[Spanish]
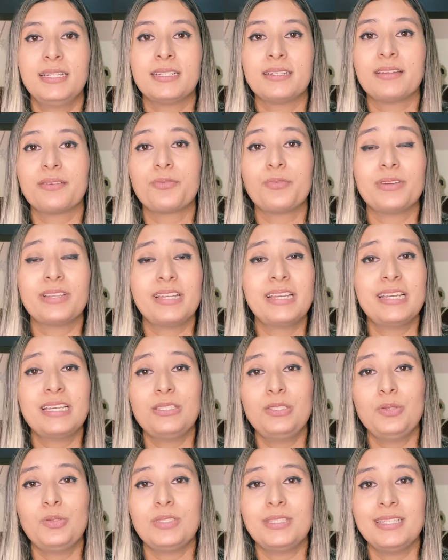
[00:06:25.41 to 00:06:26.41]
Recuerden que
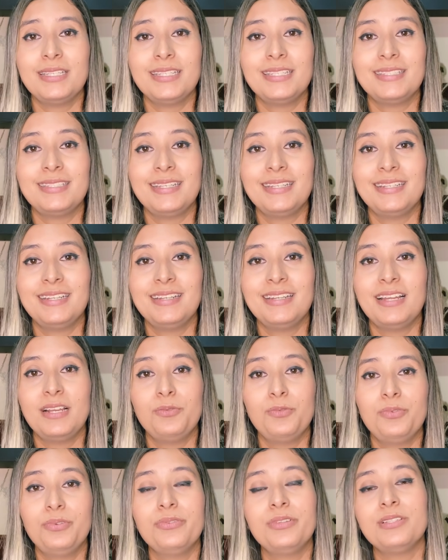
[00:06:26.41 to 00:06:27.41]
si ustedes tienen
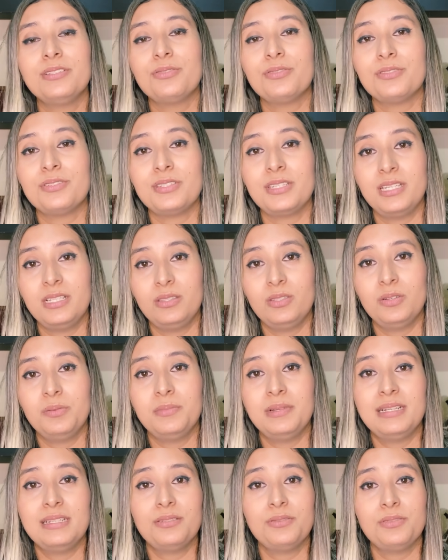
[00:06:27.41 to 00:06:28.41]
alguno de estos
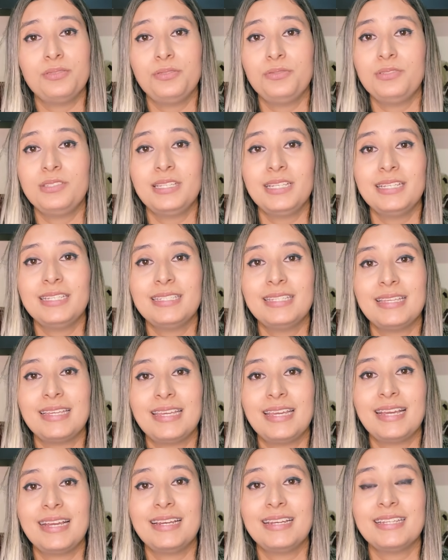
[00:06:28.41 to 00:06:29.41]
síntomas o si ustedes se
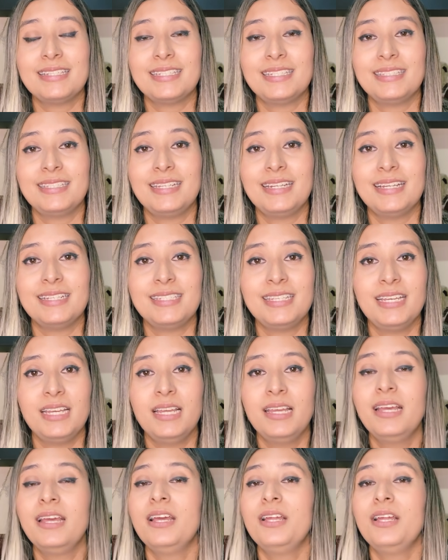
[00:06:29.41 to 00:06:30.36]
llegan a sentir así,